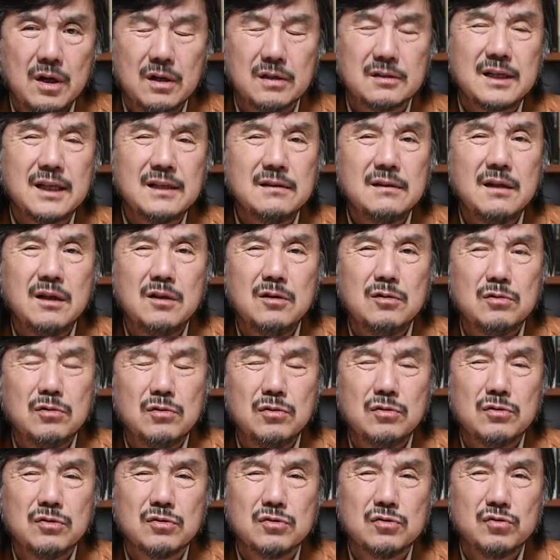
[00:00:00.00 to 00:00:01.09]
샷다를
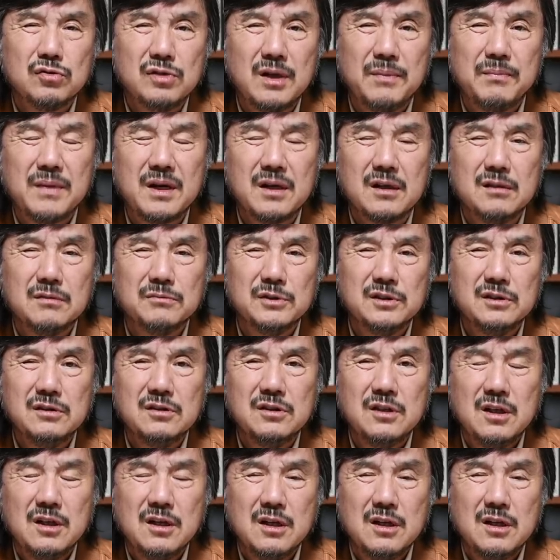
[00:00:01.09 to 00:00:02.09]
누르는 순간만큼은